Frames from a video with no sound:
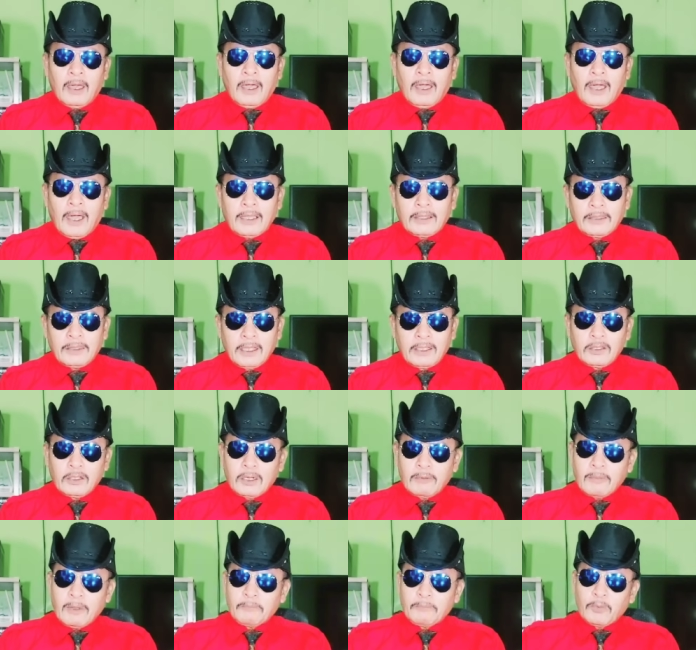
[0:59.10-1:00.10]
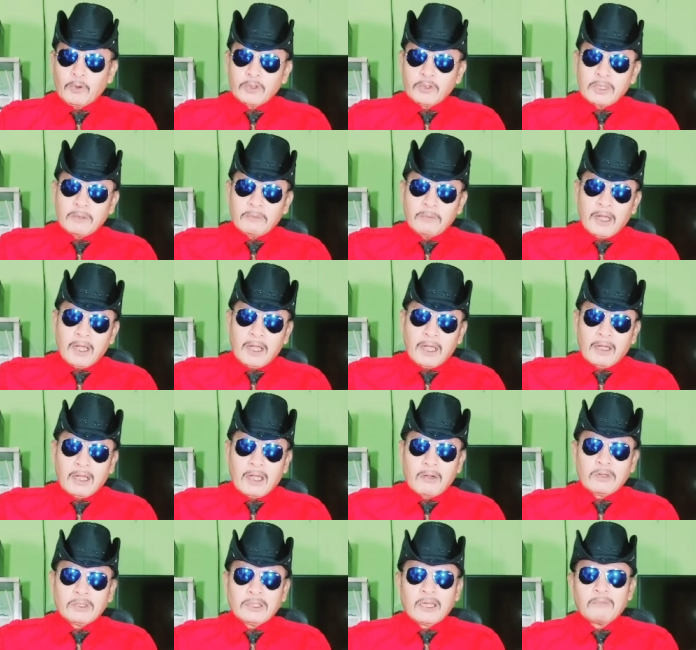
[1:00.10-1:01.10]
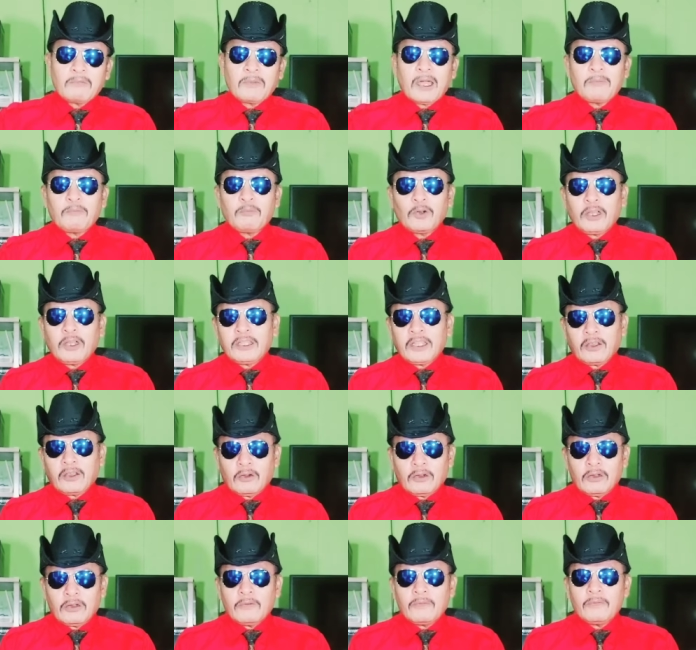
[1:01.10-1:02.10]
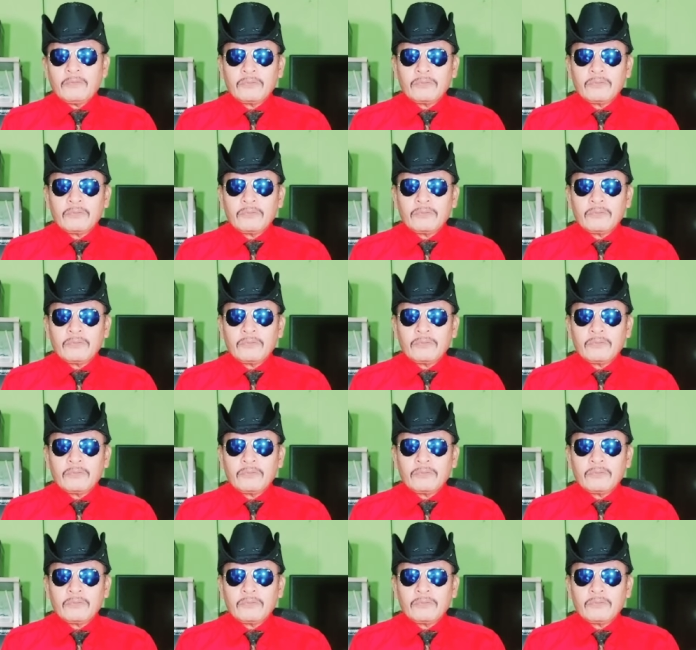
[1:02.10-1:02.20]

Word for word: At dito naman po sa mga kawatang mga politiko,